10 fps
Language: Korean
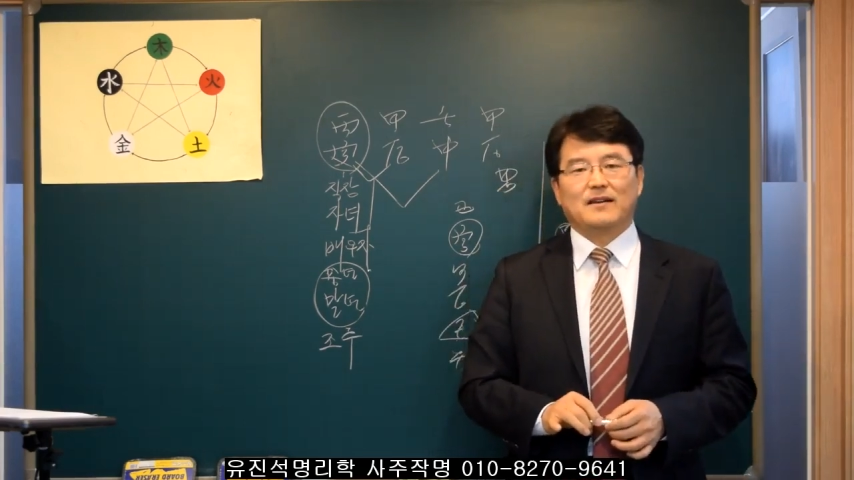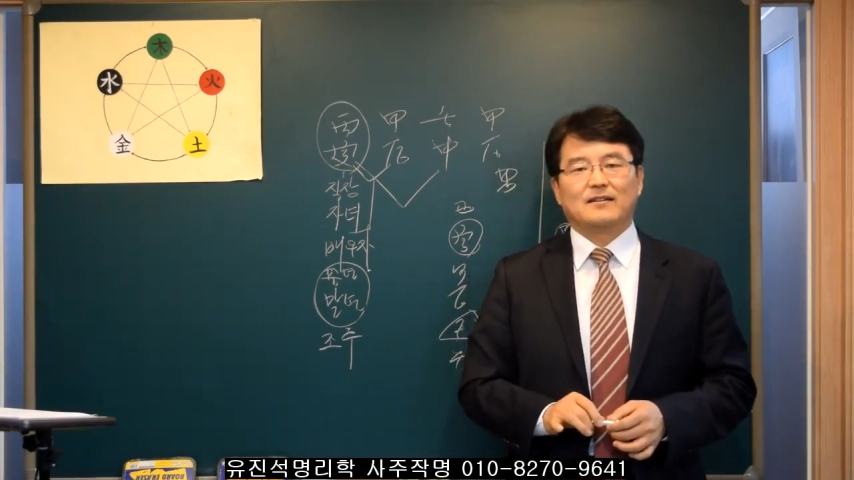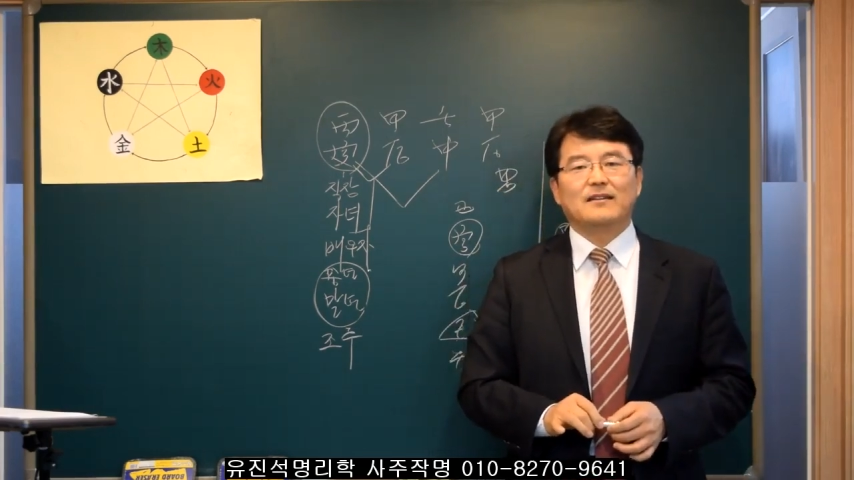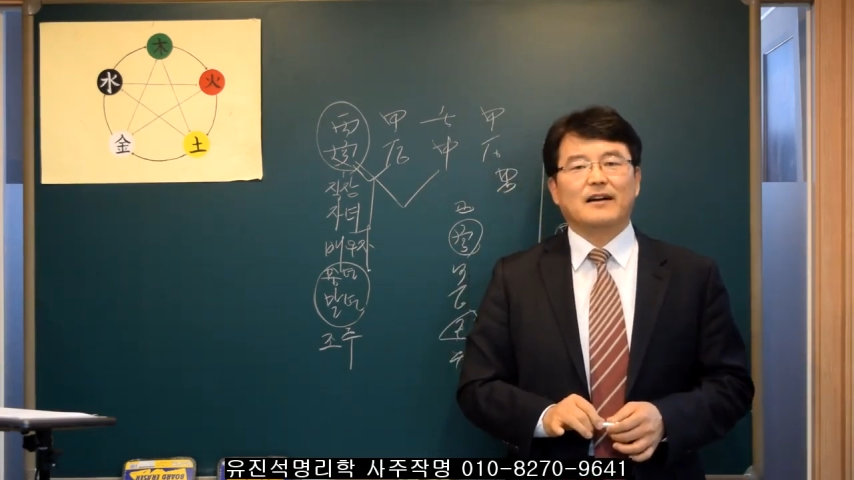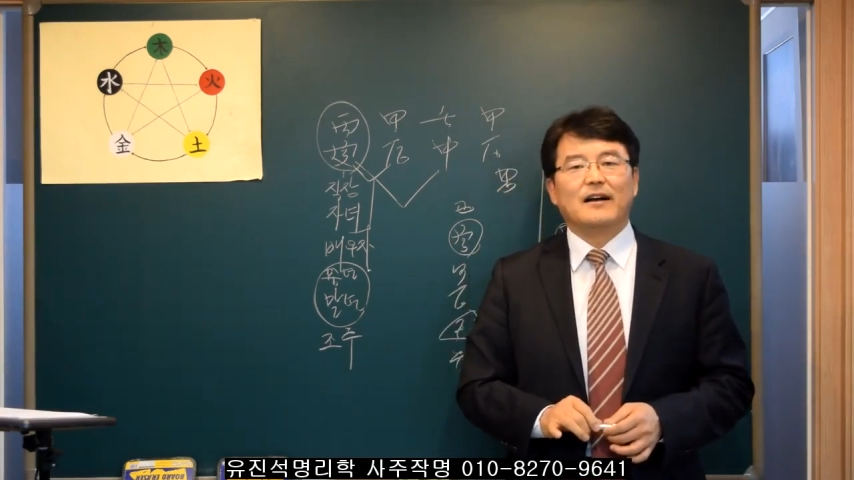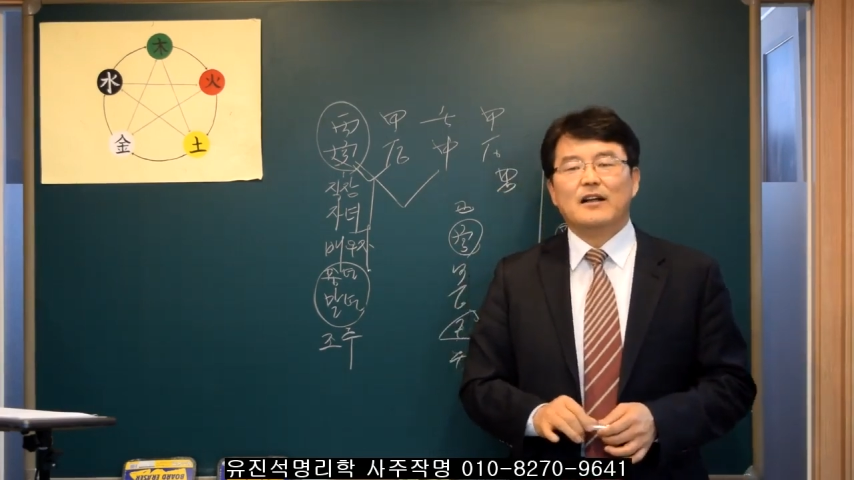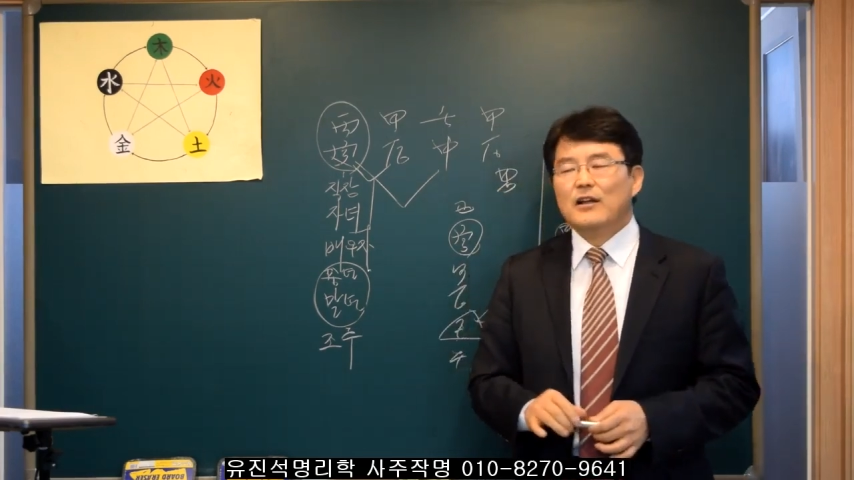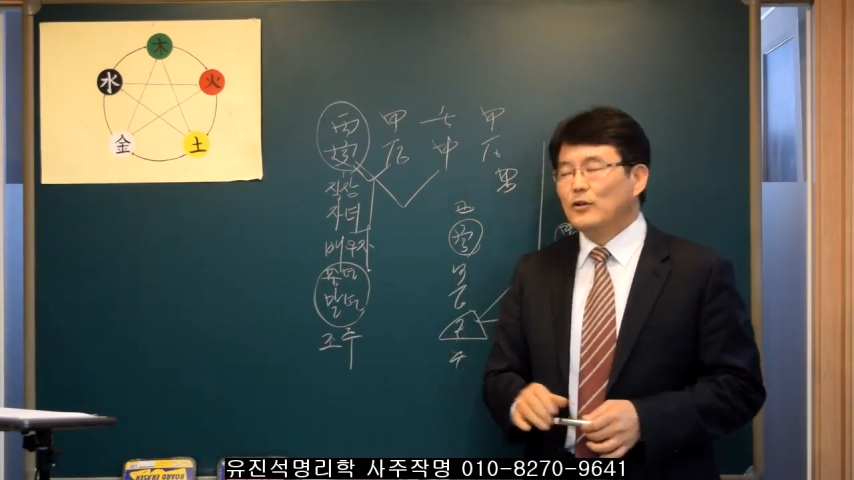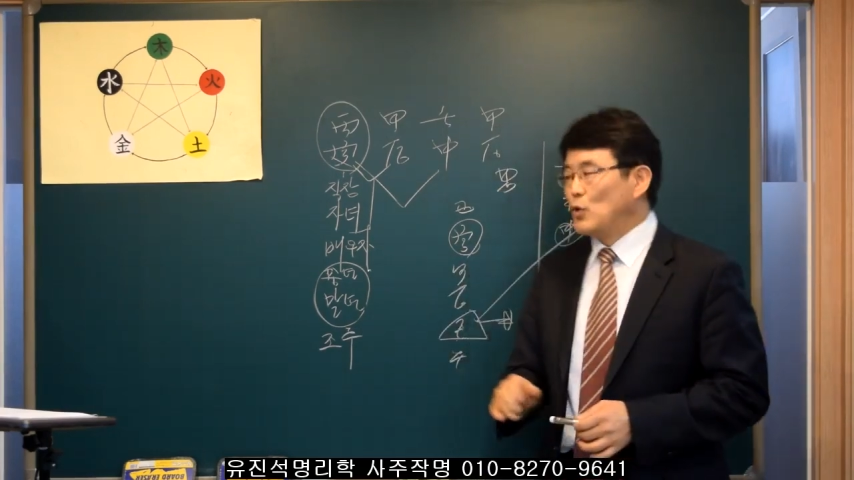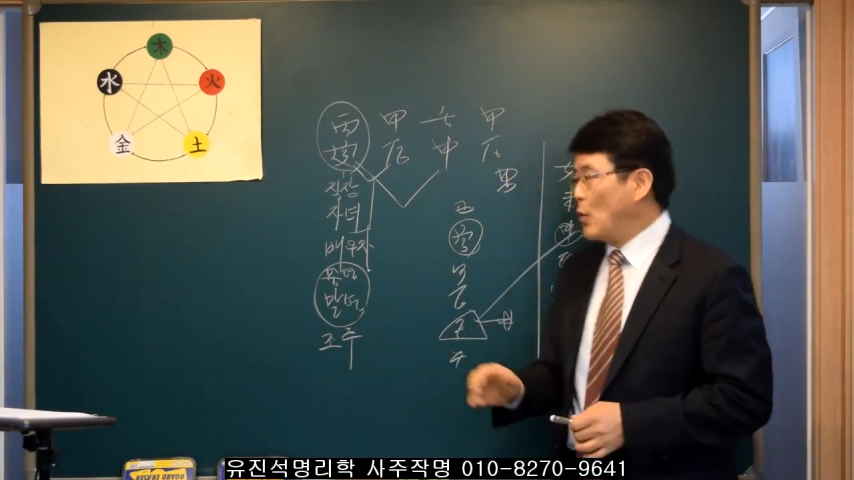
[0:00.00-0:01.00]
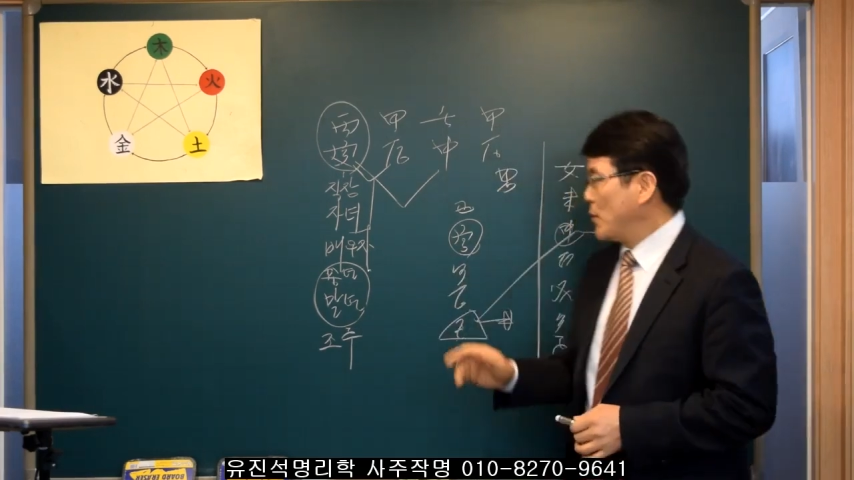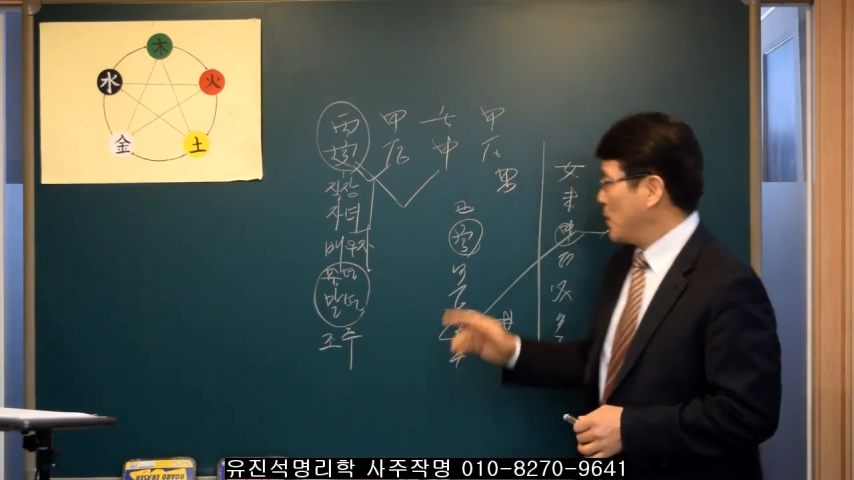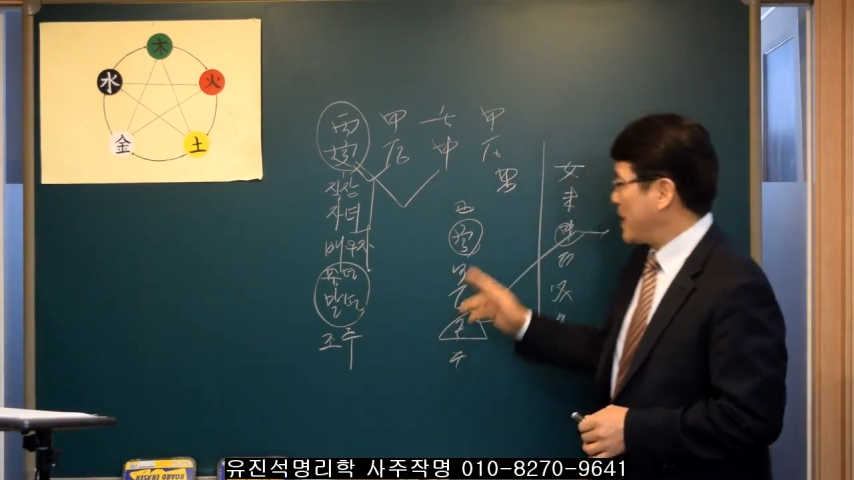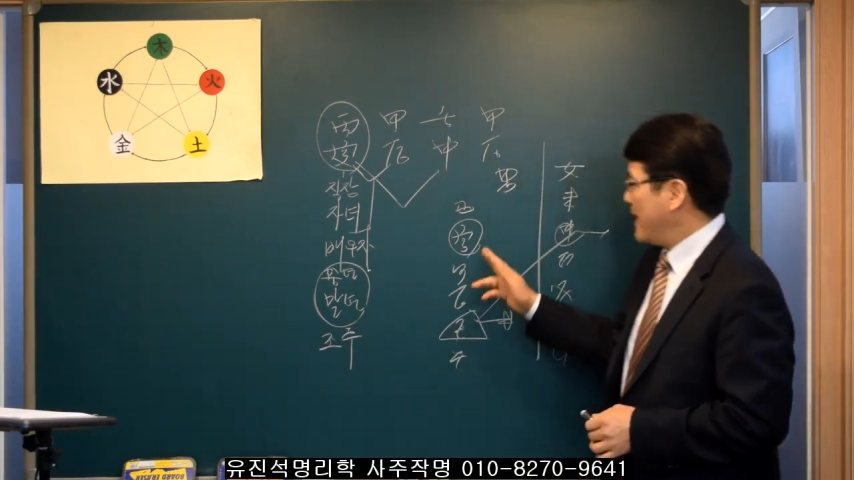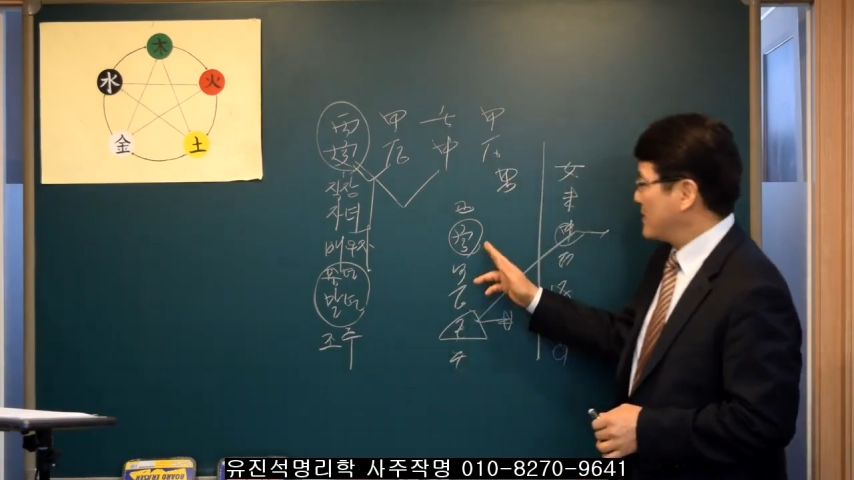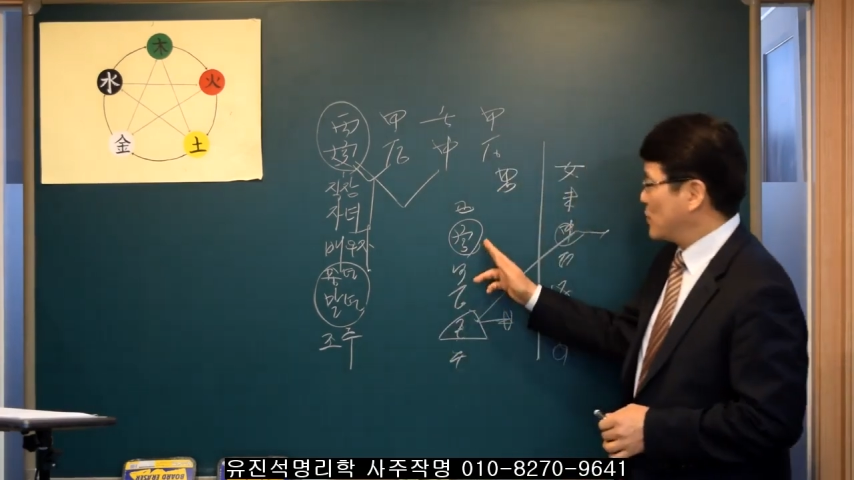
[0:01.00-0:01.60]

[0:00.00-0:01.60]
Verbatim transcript: 그러니까 종교가에서